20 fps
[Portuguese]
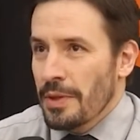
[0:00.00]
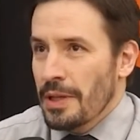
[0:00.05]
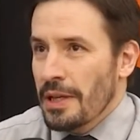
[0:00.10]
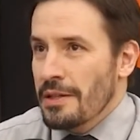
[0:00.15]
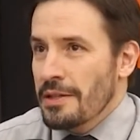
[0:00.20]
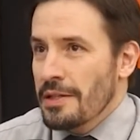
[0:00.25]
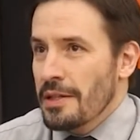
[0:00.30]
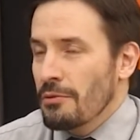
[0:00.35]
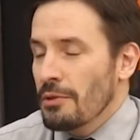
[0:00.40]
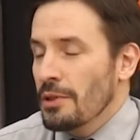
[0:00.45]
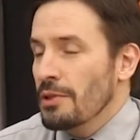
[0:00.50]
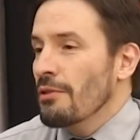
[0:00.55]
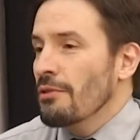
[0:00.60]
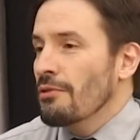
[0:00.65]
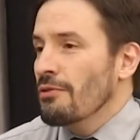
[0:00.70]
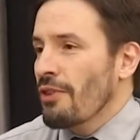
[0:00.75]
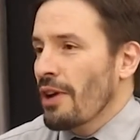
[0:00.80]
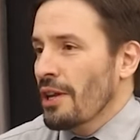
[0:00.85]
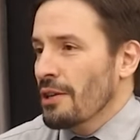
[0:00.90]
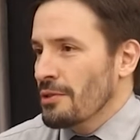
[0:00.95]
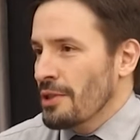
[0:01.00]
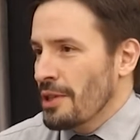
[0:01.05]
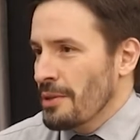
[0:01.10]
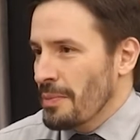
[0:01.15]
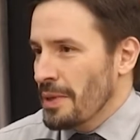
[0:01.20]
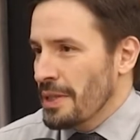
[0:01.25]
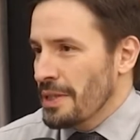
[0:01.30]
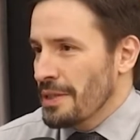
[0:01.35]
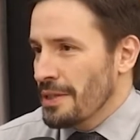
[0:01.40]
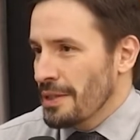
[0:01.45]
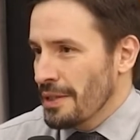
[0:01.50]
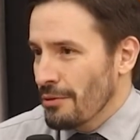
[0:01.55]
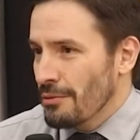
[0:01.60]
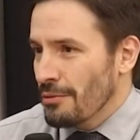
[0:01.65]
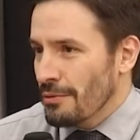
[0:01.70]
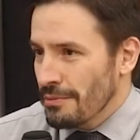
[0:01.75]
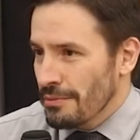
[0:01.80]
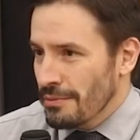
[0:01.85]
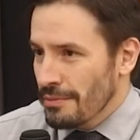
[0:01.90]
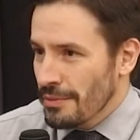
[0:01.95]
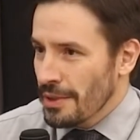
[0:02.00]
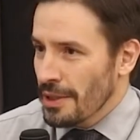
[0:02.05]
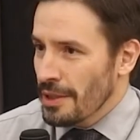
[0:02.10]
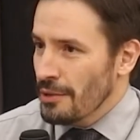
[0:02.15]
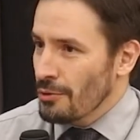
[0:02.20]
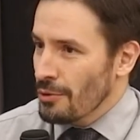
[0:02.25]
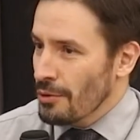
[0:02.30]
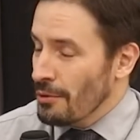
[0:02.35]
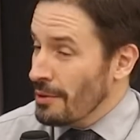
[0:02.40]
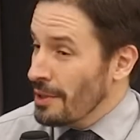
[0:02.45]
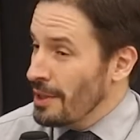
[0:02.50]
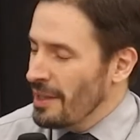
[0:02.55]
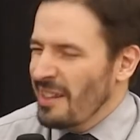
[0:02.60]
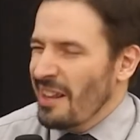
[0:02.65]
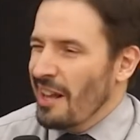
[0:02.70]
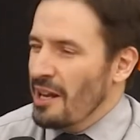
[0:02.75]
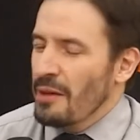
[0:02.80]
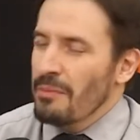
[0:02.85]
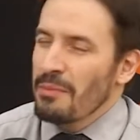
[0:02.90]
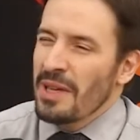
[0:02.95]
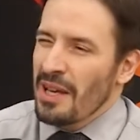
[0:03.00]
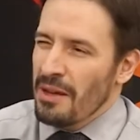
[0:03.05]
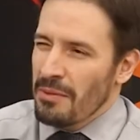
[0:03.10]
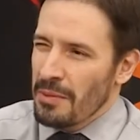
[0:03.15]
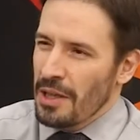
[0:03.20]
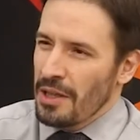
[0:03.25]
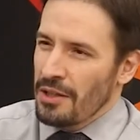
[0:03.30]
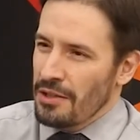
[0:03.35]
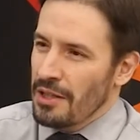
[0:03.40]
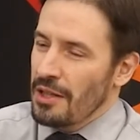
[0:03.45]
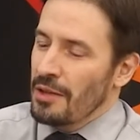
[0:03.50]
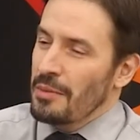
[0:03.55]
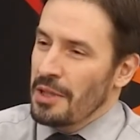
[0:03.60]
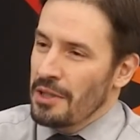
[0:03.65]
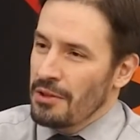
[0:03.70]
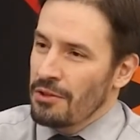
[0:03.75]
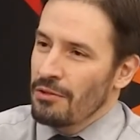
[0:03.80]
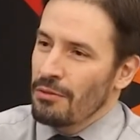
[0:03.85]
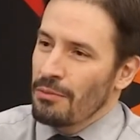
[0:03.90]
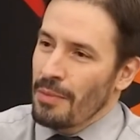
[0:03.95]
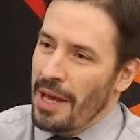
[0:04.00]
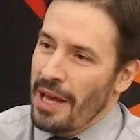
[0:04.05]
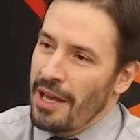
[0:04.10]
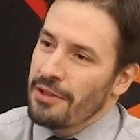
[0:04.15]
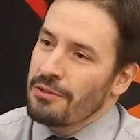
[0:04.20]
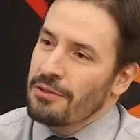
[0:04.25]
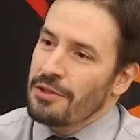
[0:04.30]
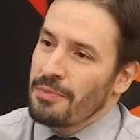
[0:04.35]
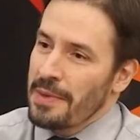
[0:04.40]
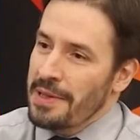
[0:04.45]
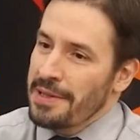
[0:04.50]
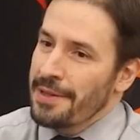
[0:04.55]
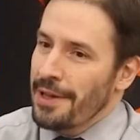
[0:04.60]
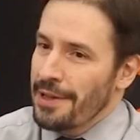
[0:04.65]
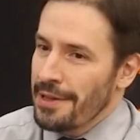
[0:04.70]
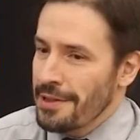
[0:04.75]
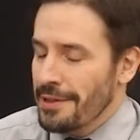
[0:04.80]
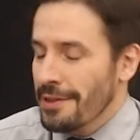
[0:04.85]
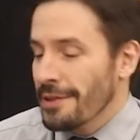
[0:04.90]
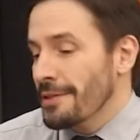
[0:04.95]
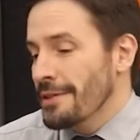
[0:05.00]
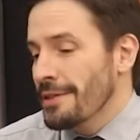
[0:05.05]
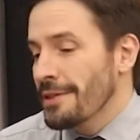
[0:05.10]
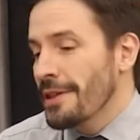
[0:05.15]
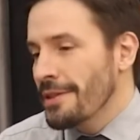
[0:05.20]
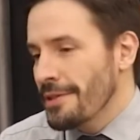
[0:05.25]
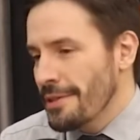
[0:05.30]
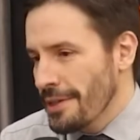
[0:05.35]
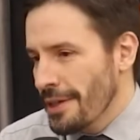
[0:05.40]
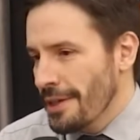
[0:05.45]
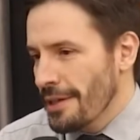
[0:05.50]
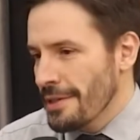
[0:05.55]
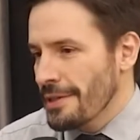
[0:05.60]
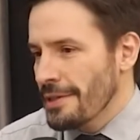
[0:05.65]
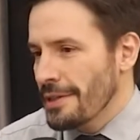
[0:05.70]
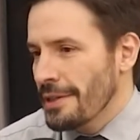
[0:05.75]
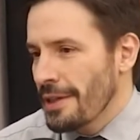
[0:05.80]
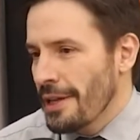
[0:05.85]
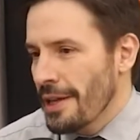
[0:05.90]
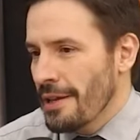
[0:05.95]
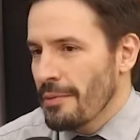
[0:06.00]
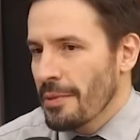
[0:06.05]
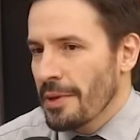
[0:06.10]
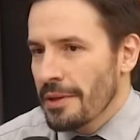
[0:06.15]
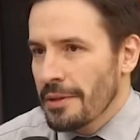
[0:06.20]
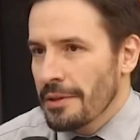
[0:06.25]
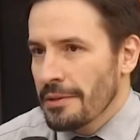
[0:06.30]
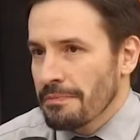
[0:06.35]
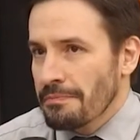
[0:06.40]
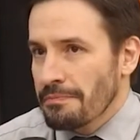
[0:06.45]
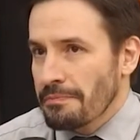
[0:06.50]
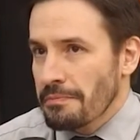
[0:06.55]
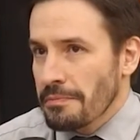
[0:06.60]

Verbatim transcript: Porque assim, quando eu falo depressão, eu tô, o que está na minha mente? Na hum. mente de um médico especialista que se dedica a esse tema, né?